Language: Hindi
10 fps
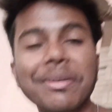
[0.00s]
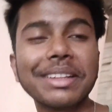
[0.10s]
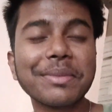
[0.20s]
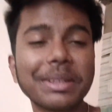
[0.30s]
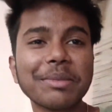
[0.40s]
भाई
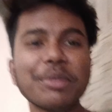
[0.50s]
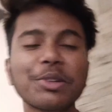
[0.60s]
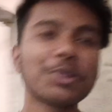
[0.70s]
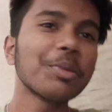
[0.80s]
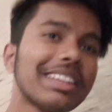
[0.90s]
बात मतलब
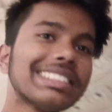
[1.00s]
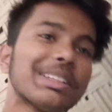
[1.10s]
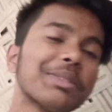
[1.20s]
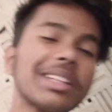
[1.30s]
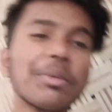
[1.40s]
मेरे को तो भाई
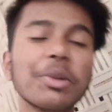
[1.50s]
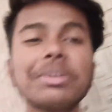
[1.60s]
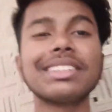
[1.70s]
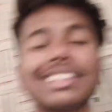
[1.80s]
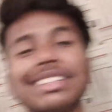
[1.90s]
जेनवनली
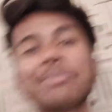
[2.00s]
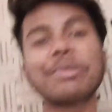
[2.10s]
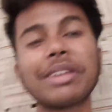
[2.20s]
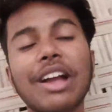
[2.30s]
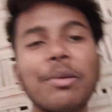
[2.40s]
बहुत मजा आता
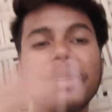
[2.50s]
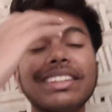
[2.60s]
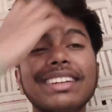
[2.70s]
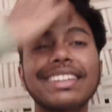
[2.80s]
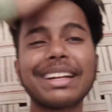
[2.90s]
जब भी मैं गाँव में
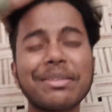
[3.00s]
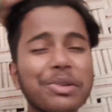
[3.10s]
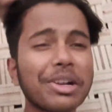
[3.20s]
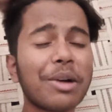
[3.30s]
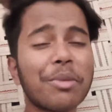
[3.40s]
कितने रहता है
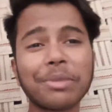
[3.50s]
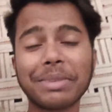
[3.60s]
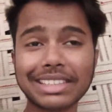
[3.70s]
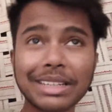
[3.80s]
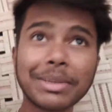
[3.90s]
मेरे को गाँव
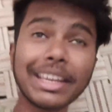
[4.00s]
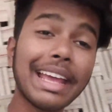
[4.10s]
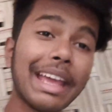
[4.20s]
बहुत पसंद भी